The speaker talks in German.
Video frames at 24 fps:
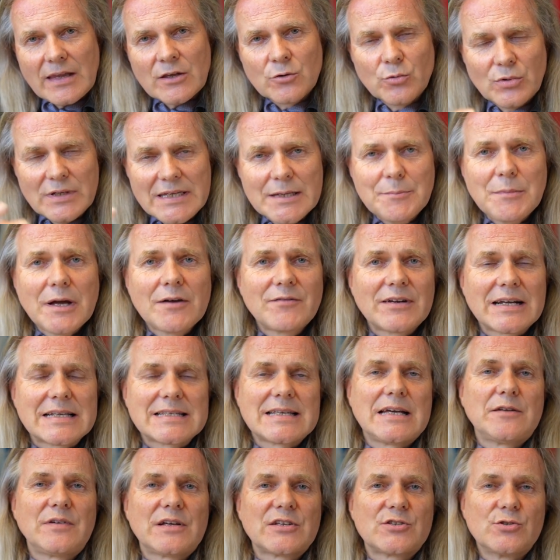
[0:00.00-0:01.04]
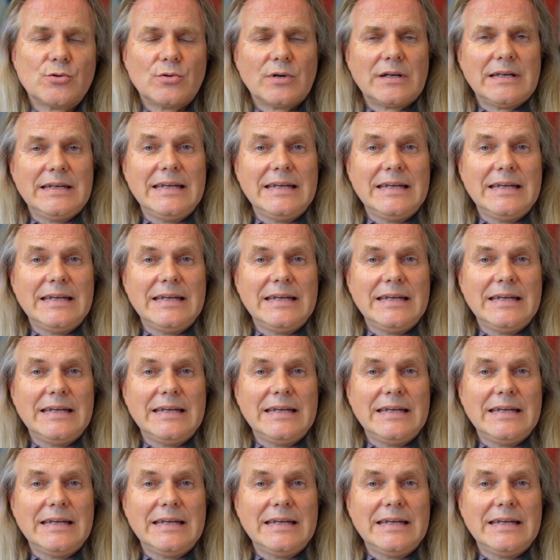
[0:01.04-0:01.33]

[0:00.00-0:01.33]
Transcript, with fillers: Nun, hier machen wir das einfach so.